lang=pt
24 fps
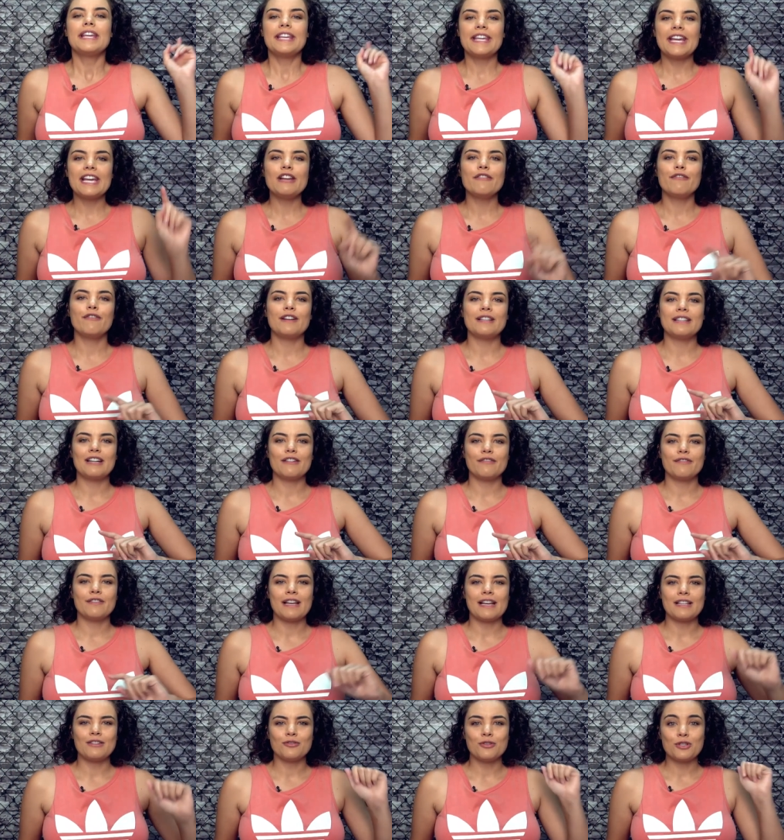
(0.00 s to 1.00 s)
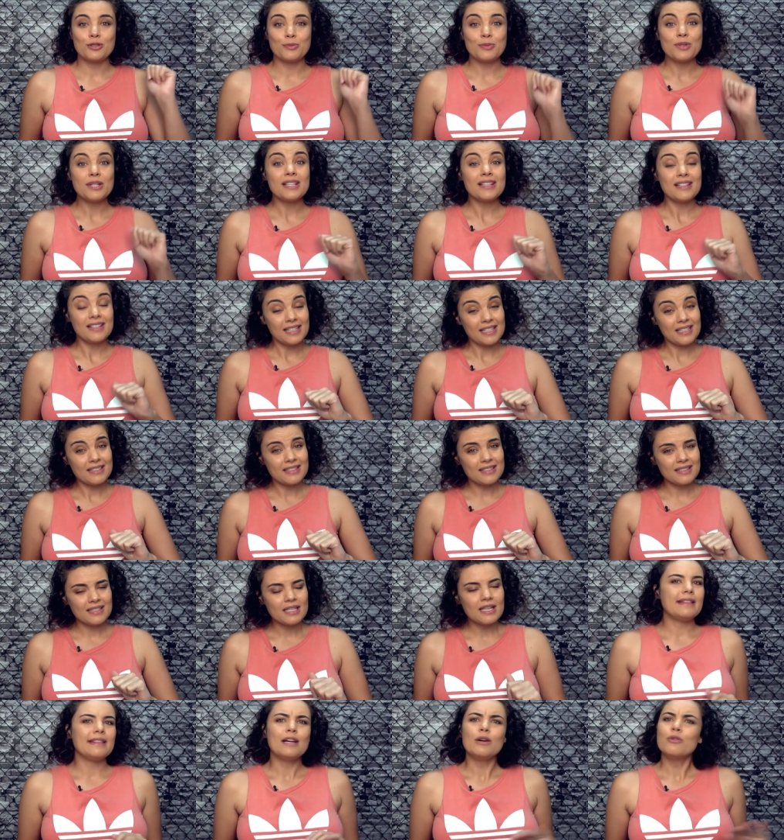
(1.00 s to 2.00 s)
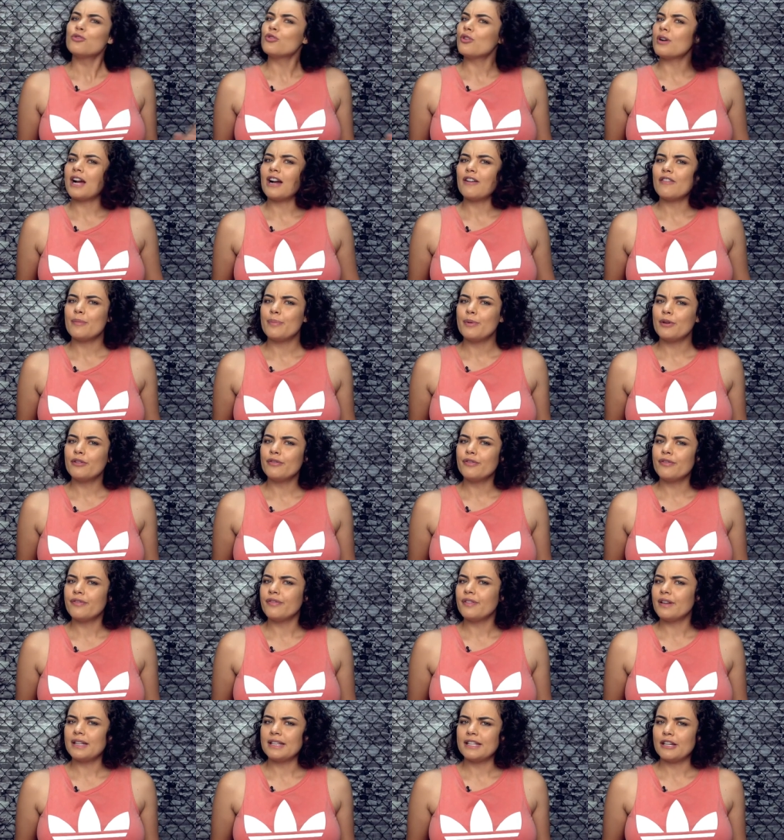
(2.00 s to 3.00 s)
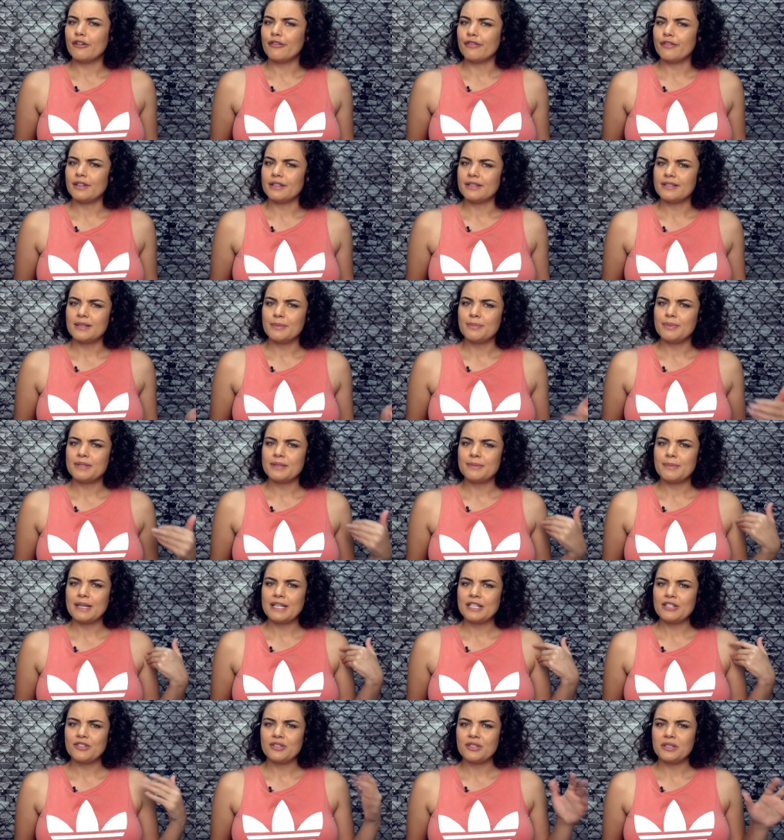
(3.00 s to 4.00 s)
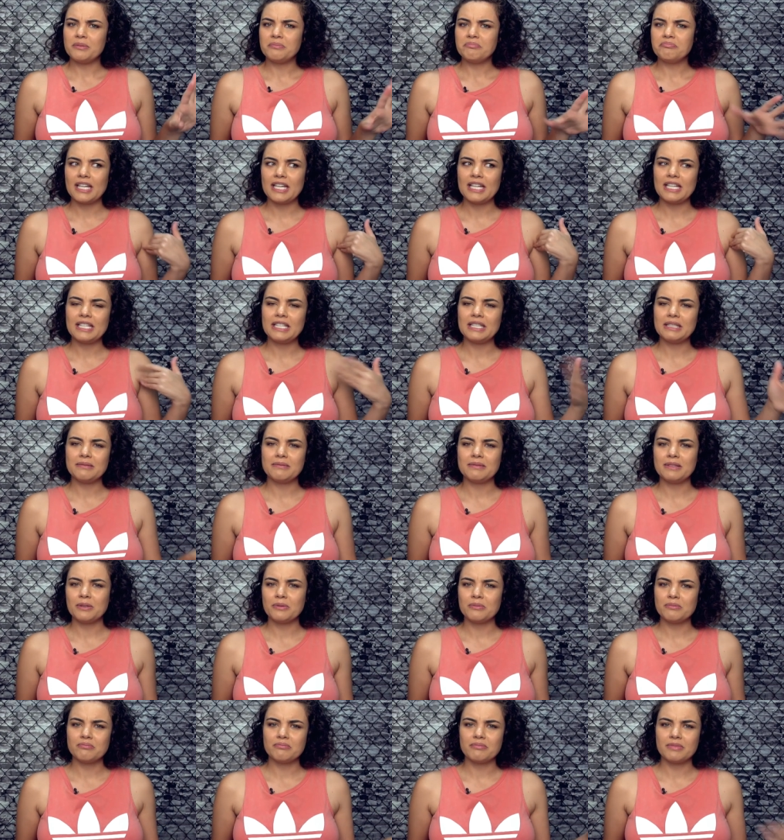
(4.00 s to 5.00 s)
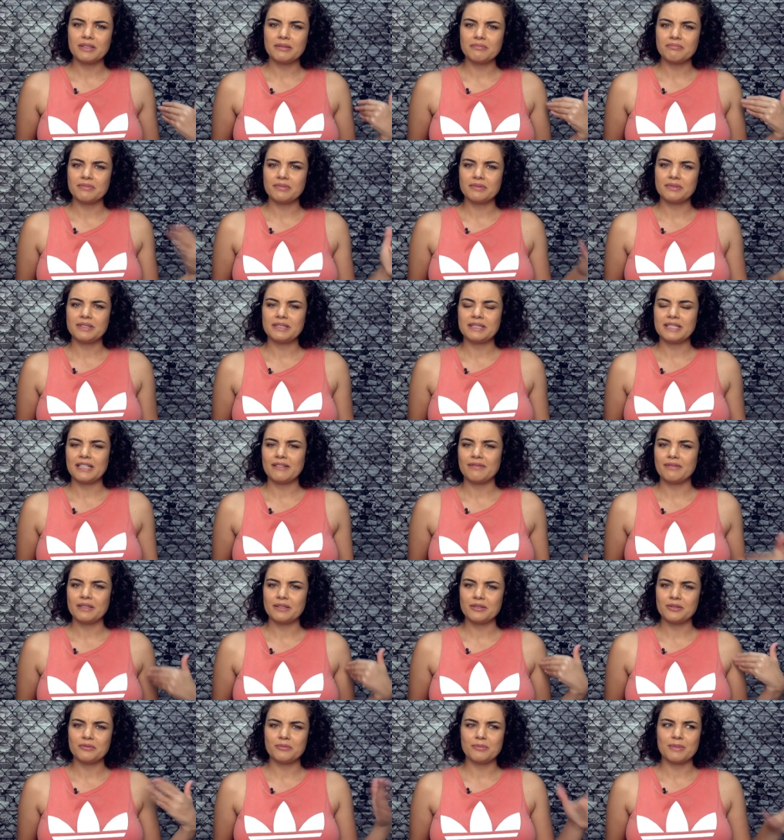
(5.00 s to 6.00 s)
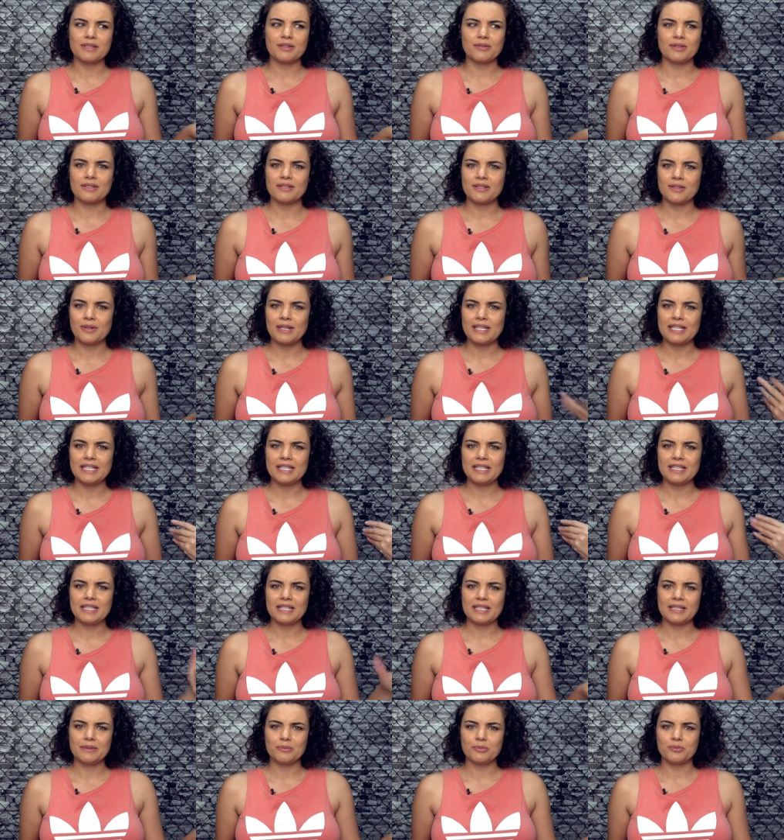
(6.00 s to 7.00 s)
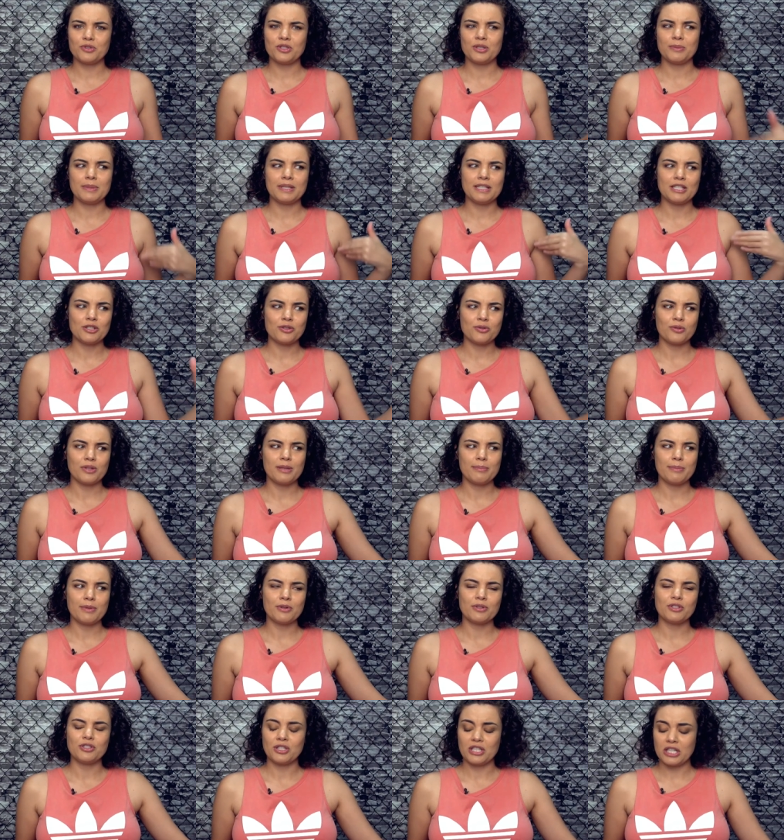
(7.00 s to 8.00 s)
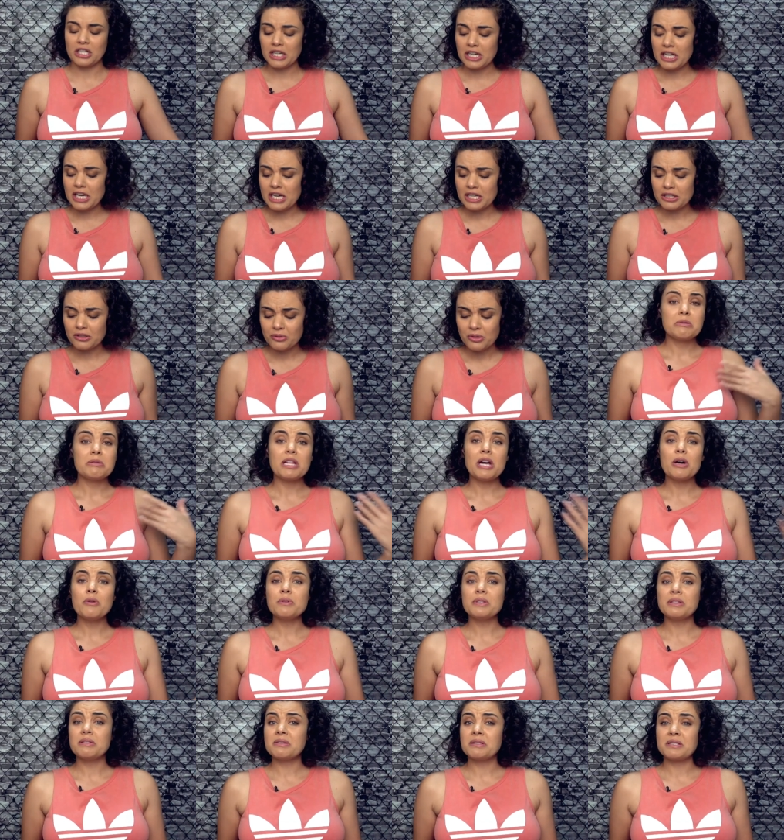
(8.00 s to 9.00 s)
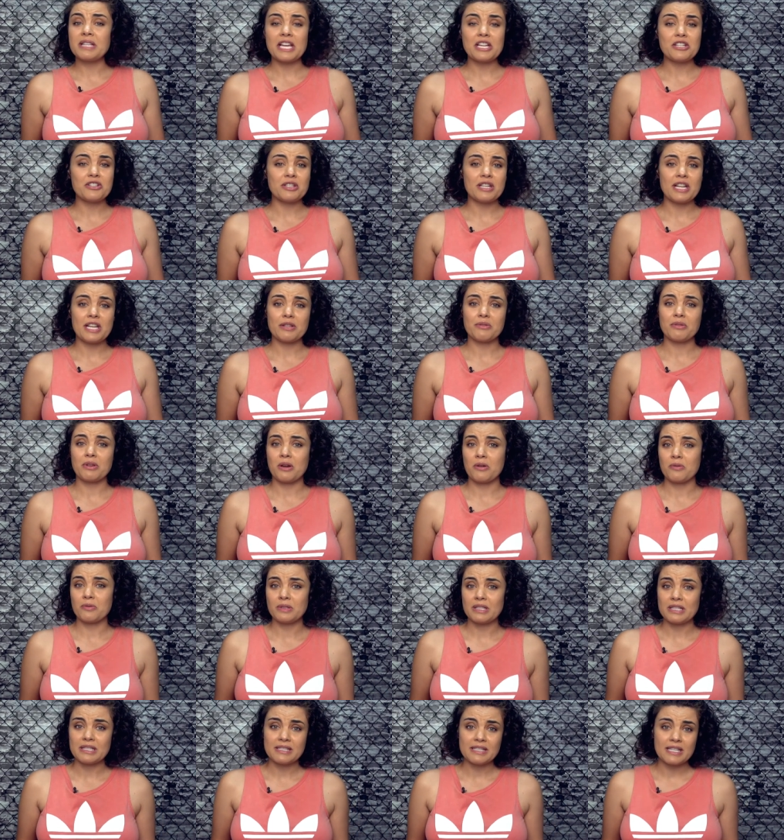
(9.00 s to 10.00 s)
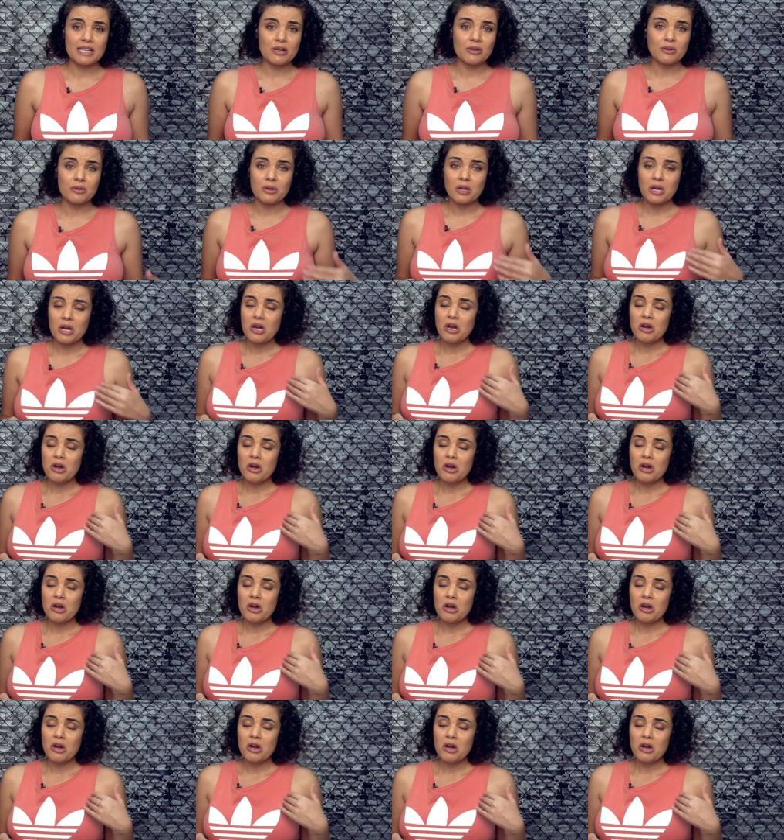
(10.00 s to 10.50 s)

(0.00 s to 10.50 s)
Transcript: que ele foi draftado em 2015, não jogava pelo Philadelphia. Simplesmente ele não ele eh, estava numa situação ali que o time deixou ele meio que de canto. Não sei direito o que aconteceu,